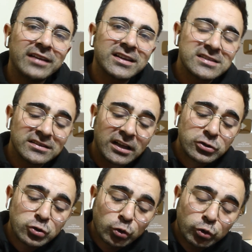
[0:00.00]
en
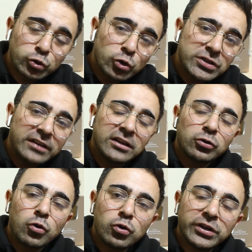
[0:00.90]
azından soruyu
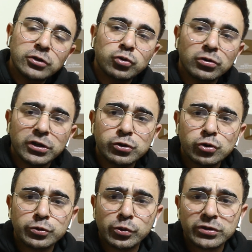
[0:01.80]
çözenlere o örnek soruları
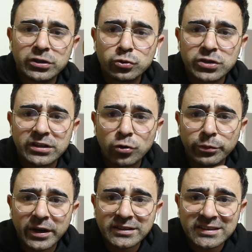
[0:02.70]
çözüp onların üzerinde
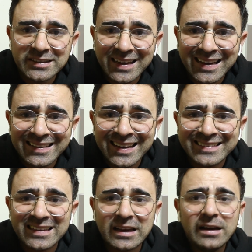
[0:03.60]
o mantığı
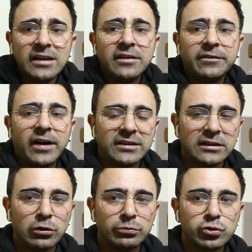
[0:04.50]
yakalayanlara
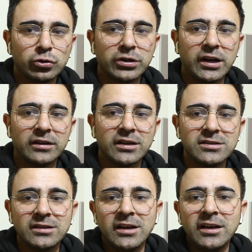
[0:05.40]
faydalı olmuş olur arkadaşlar.